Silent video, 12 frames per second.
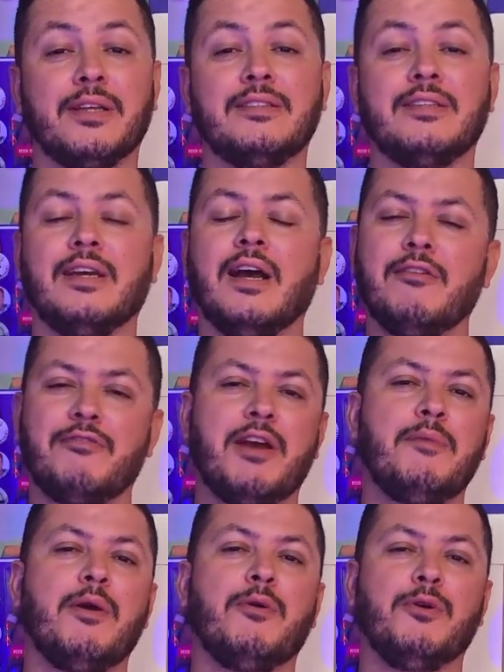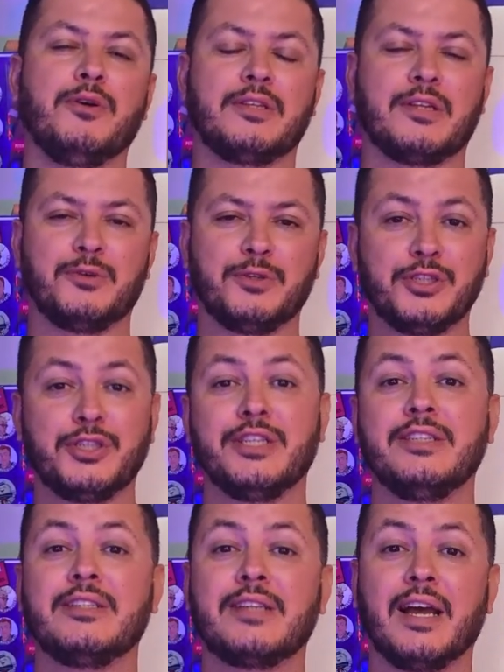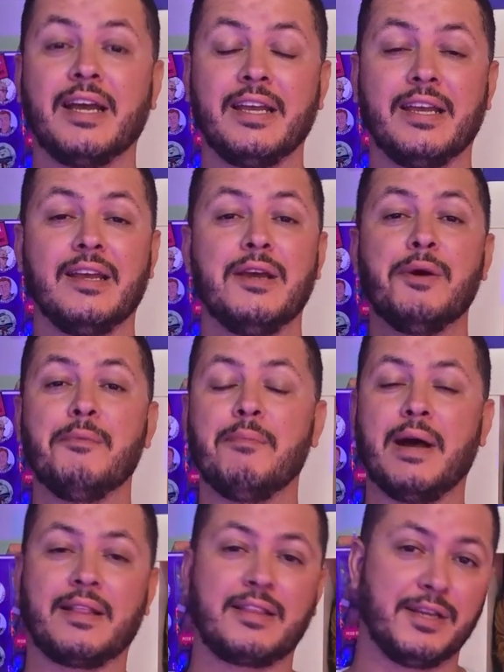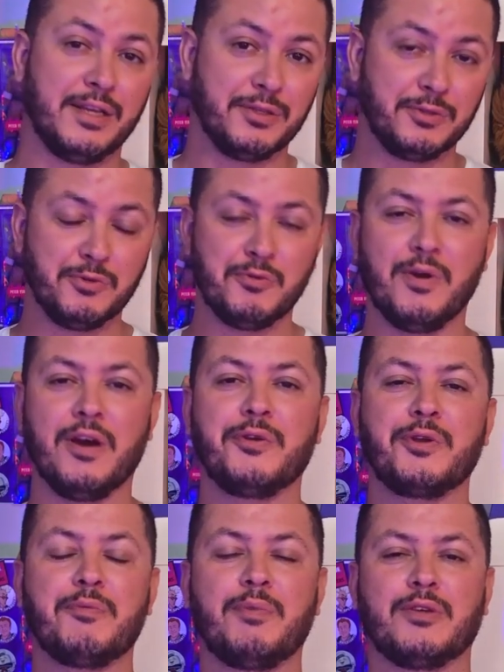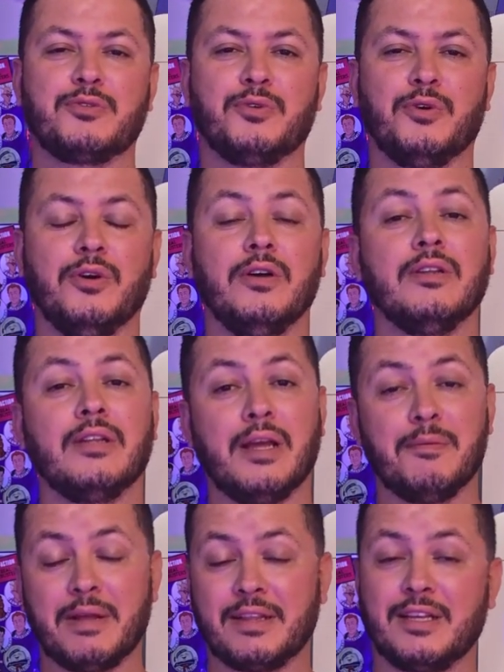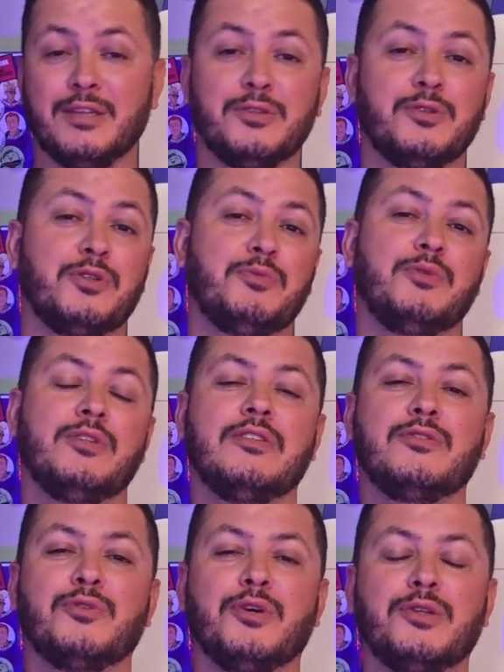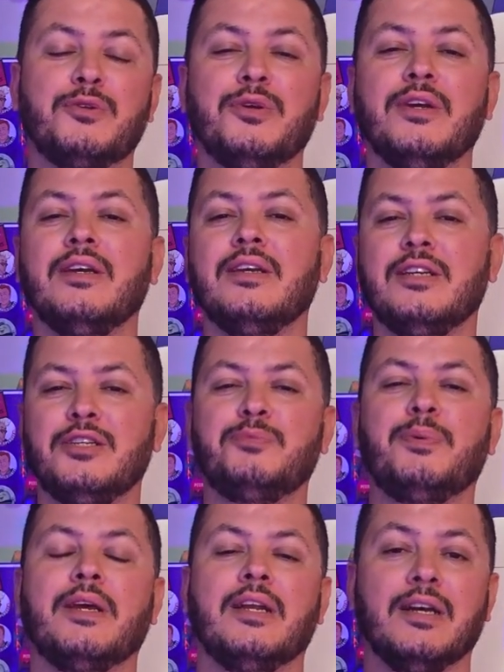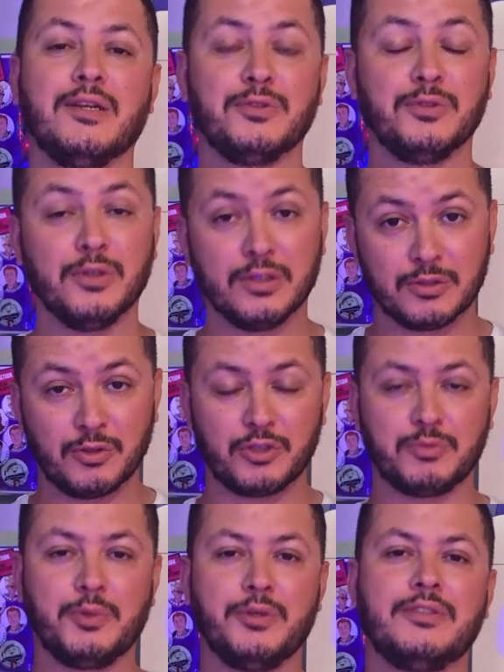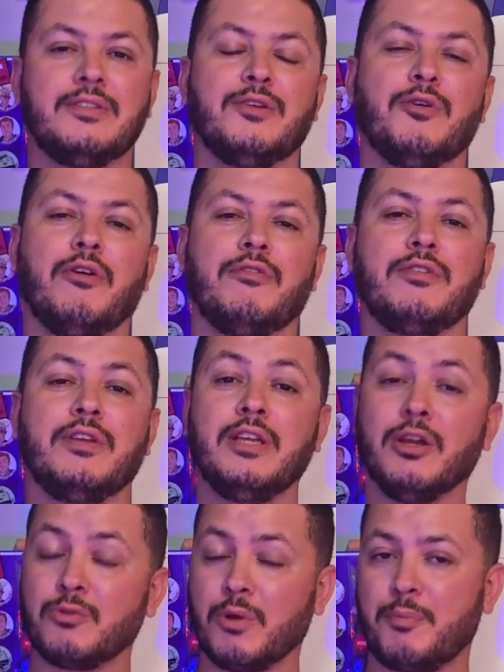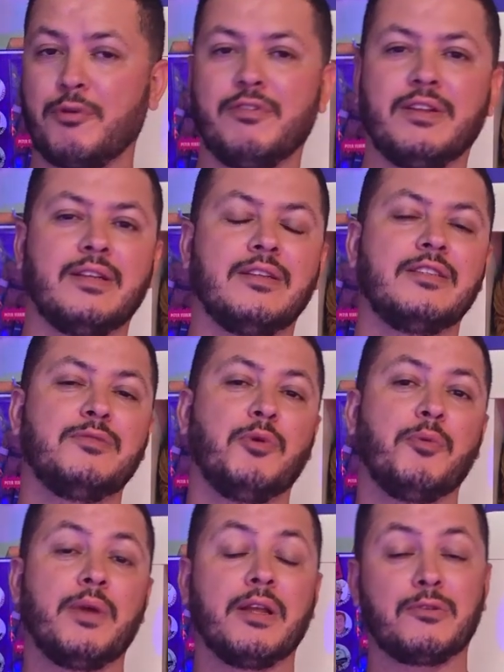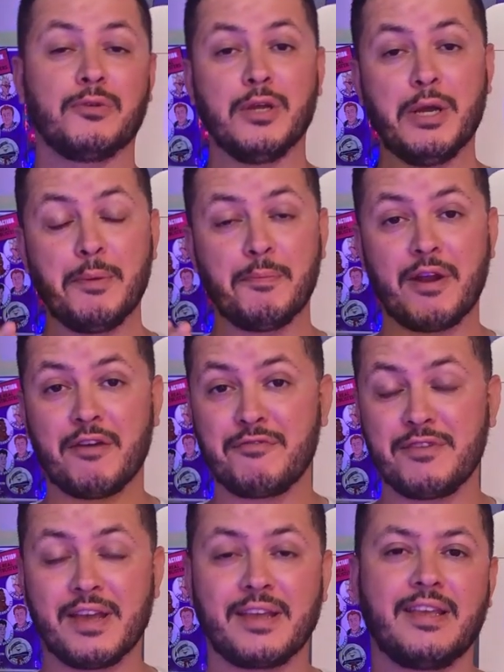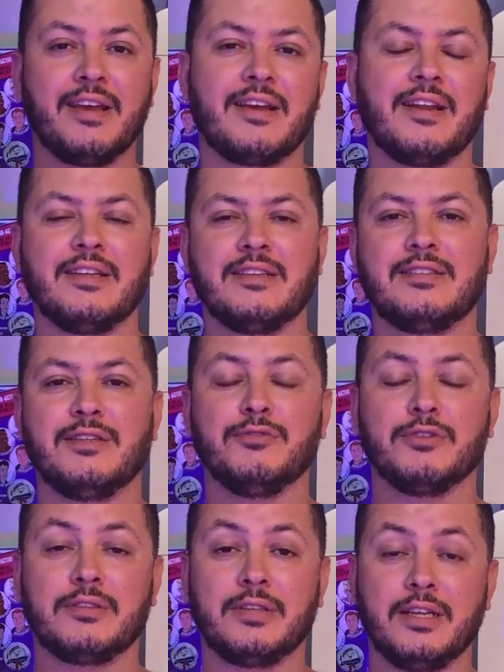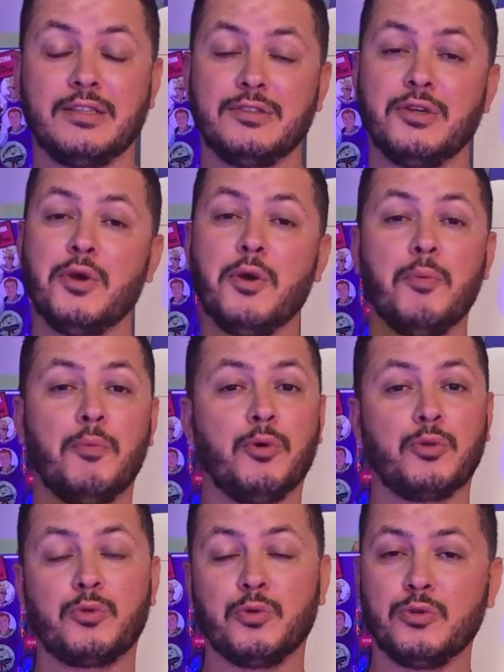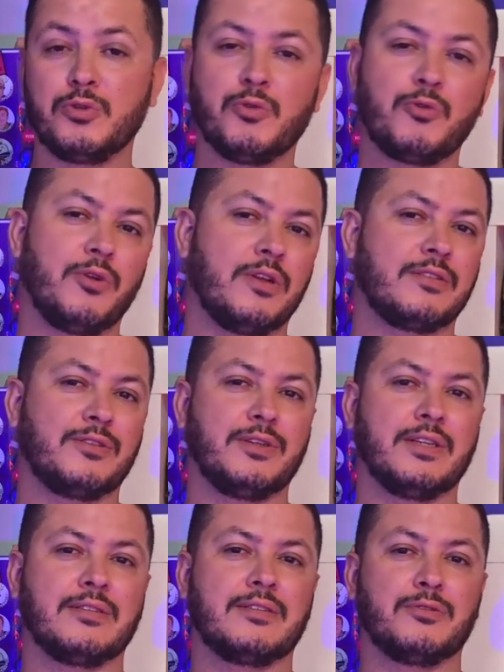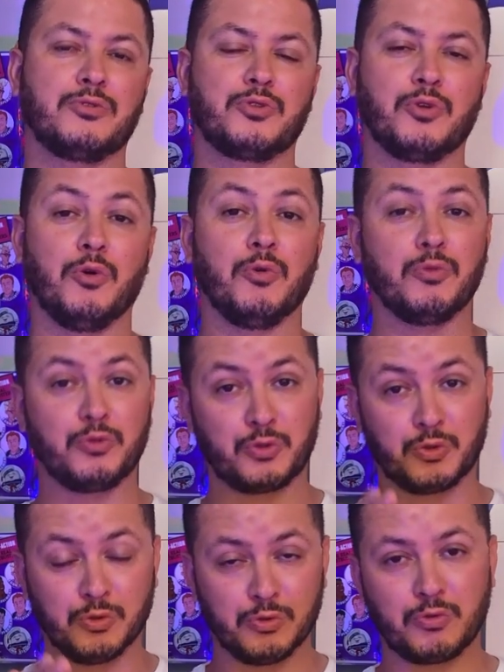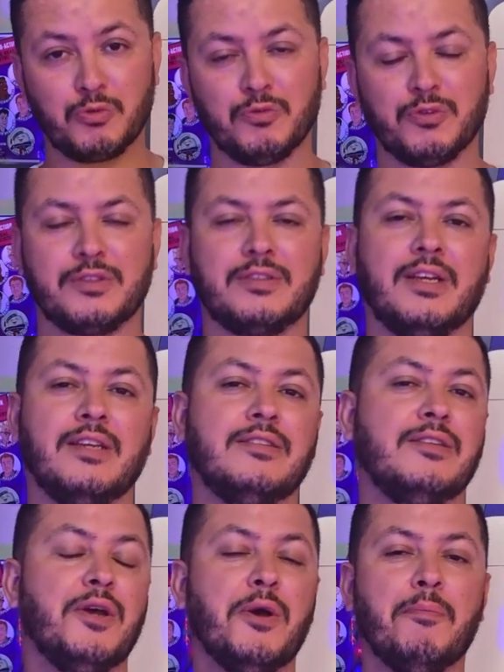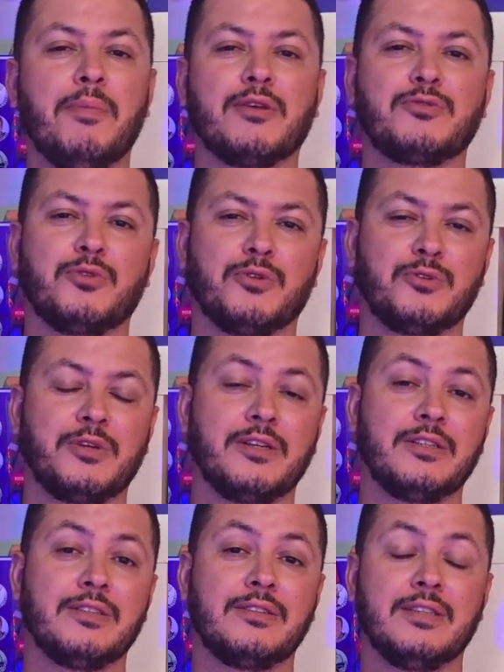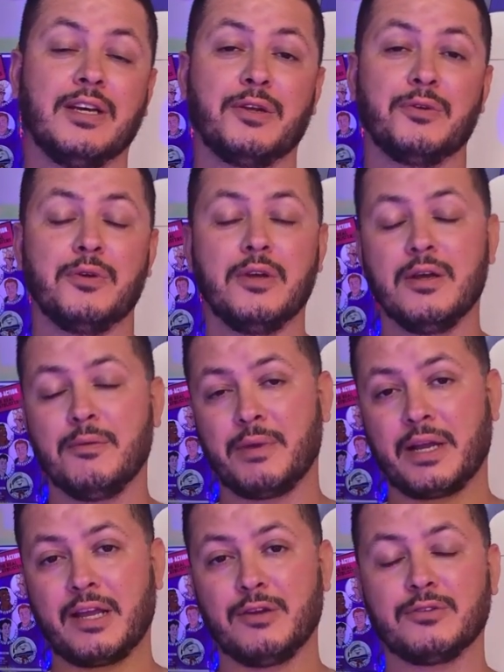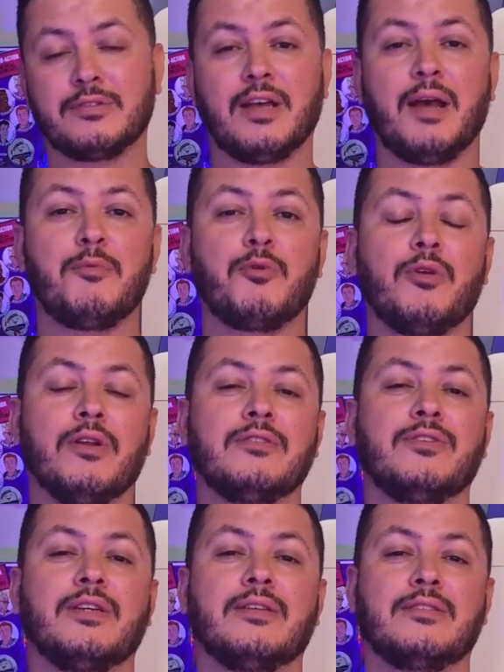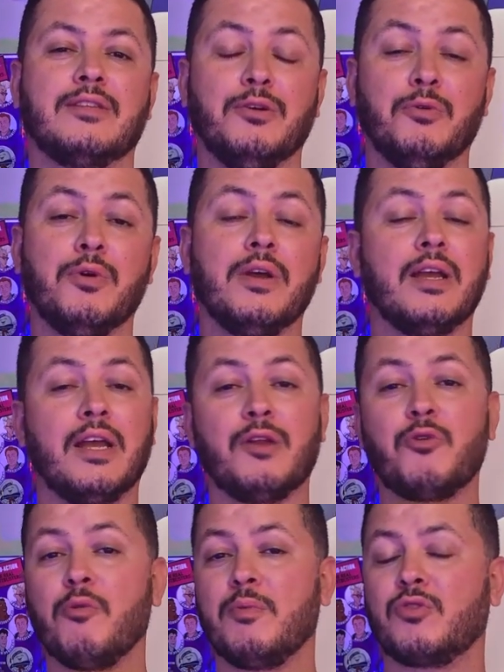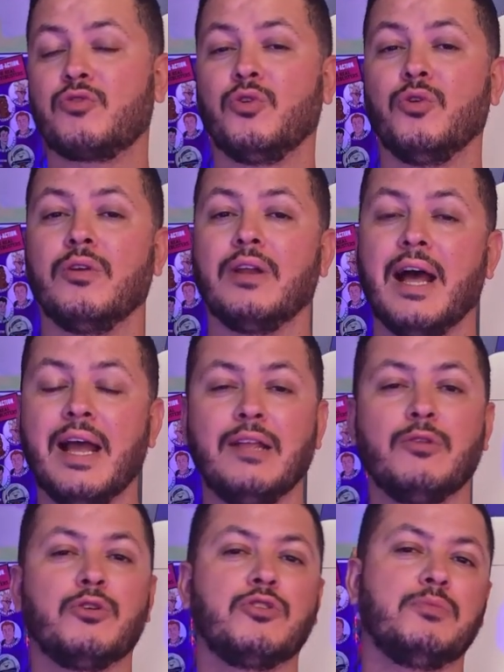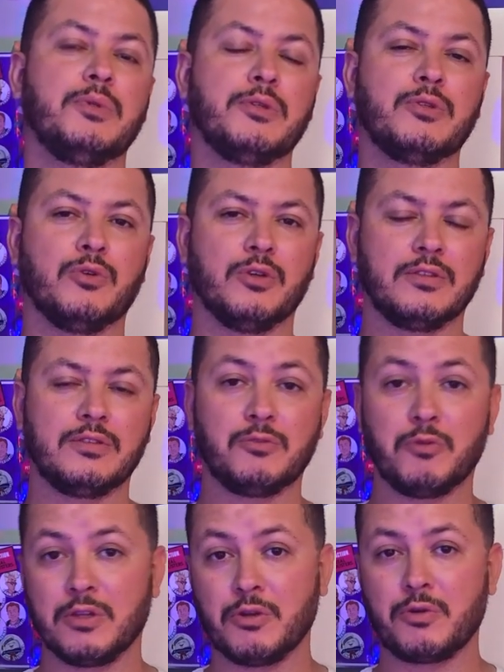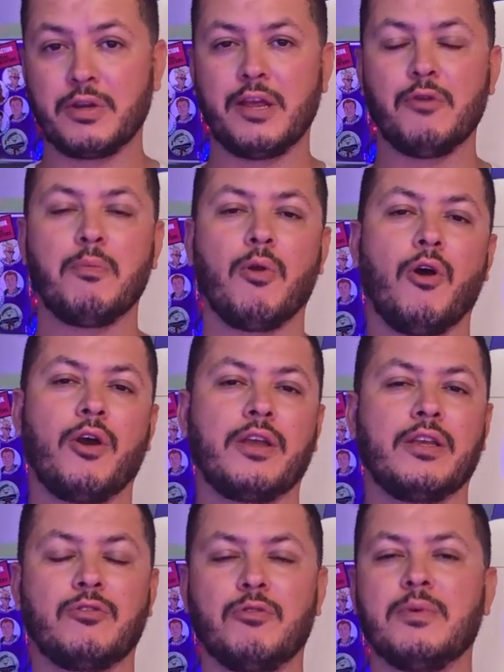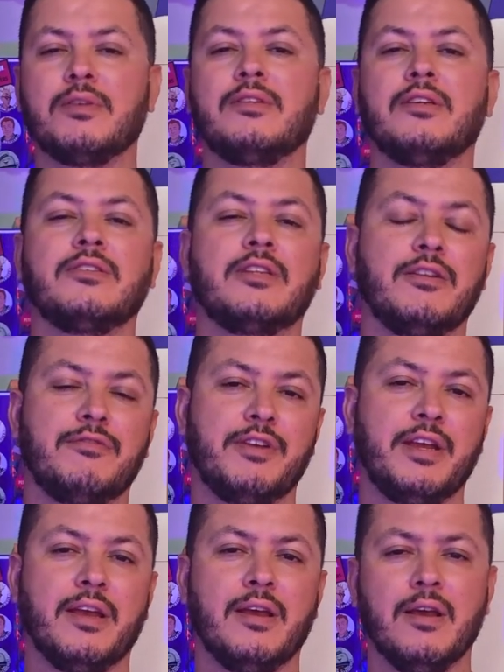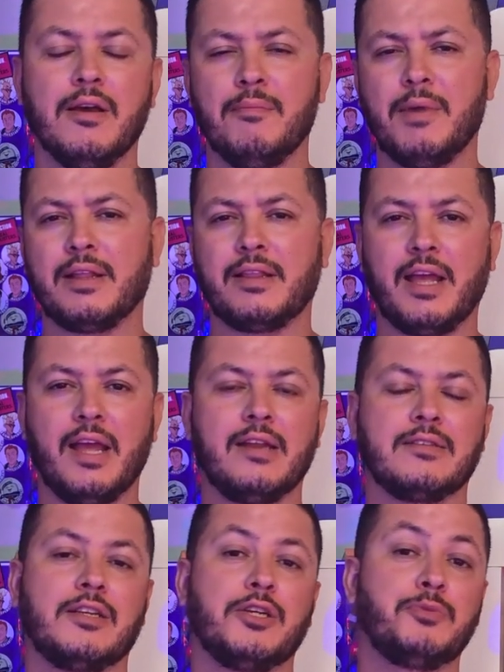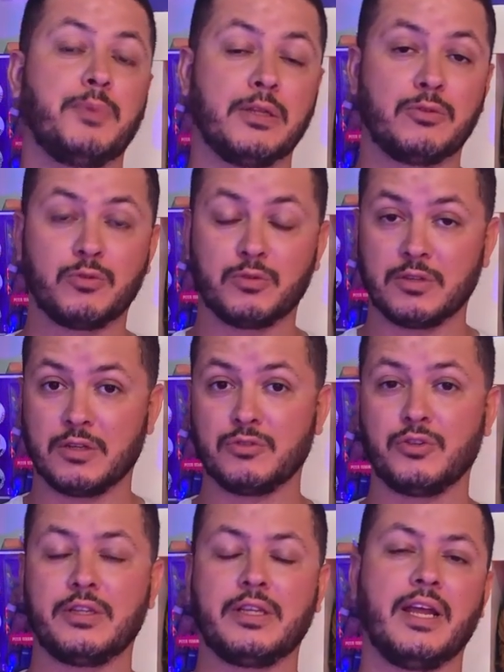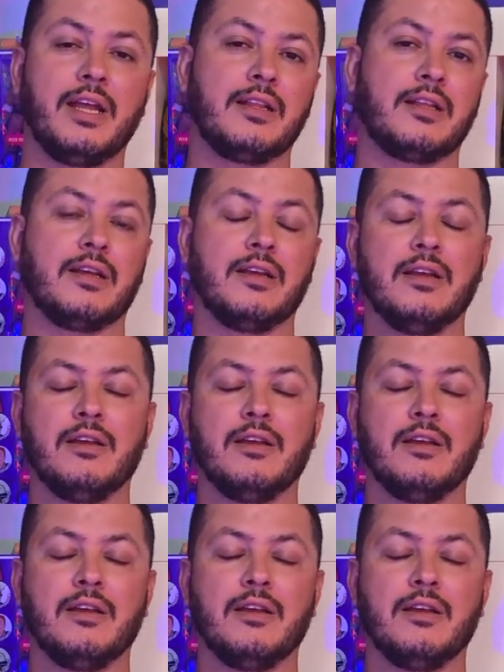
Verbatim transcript: quer dizer, a vibe é outra. Hoje a gente tá aí matando o ano que passou, né? Matando 2018 e esperando 2019. E eu tô aproveitando esse momento para vir aqui agradecer vocês por tudo que o Coleção em Ação Show junto com vocês passou durante esse ano. Para quem não sabe, o Coleção em Ação ele começou lá em 2012, quando eu criei o blog, comecei a escrever matérias a respeito dos anos 80.